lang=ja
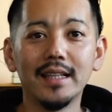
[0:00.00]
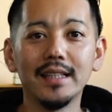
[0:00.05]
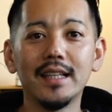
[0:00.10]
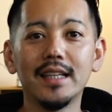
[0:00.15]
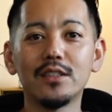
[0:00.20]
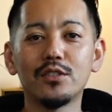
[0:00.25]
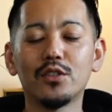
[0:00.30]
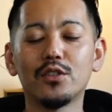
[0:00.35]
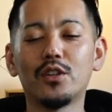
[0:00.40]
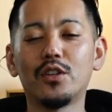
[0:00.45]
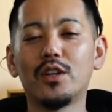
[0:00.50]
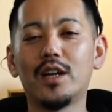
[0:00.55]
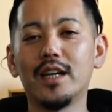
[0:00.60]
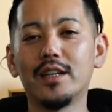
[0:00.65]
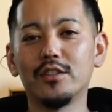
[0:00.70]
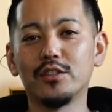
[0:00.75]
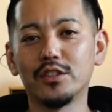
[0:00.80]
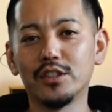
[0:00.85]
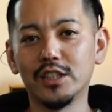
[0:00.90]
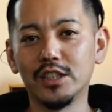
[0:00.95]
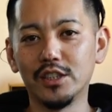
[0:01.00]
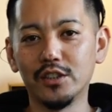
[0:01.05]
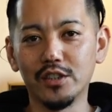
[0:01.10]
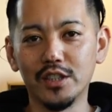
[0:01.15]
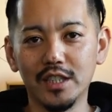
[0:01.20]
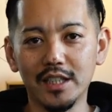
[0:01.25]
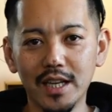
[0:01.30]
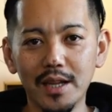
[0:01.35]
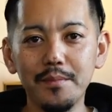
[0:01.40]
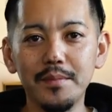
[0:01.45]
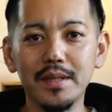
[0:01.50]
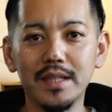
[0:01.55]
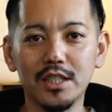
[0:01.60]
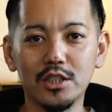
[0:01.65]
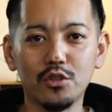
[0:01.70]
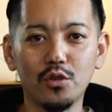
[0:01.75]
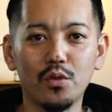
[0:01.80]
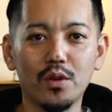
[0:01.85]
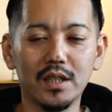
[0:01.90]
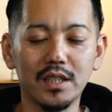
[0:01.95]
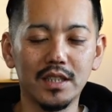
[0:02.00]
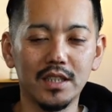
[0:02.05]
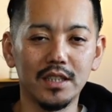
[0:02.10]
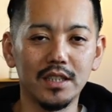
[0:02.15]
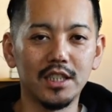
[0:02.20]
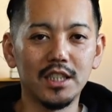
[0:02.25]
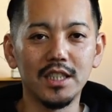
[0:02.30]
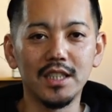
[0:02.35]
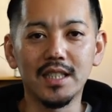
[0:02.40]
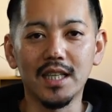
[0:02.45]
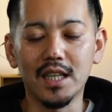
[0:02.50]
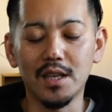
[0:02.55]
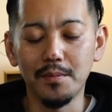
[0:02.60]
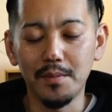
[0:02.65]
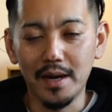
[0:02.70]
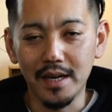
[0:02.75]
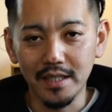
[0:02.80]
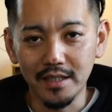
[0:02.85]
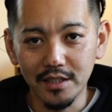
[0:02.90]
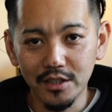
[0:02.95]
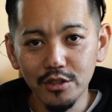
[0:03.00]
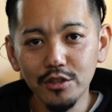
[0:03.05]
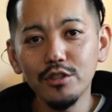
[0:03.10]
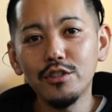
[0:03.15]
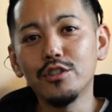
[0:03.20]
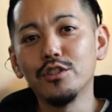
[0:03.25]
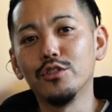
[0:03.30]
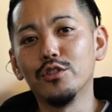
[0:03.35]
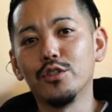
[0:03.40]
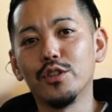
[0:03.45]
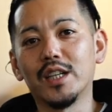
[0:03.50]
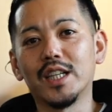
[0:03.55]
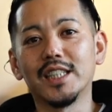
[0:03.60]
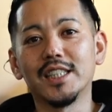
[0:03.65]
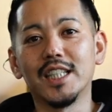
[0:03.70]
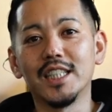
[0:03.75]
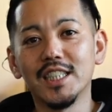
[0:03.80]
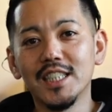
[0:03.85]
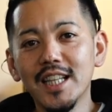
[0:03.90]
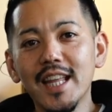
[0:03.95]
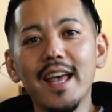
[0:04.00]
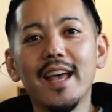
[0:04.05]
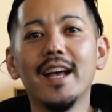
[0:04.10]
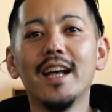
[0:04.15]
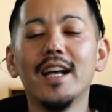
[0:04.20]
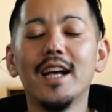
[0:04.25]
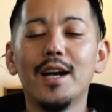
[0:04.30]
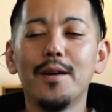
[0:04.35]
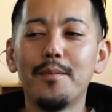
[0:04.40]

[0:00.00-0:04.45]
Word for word: で、その、あの、次の日ね、みんな正月、親戚回りするっていうような形で、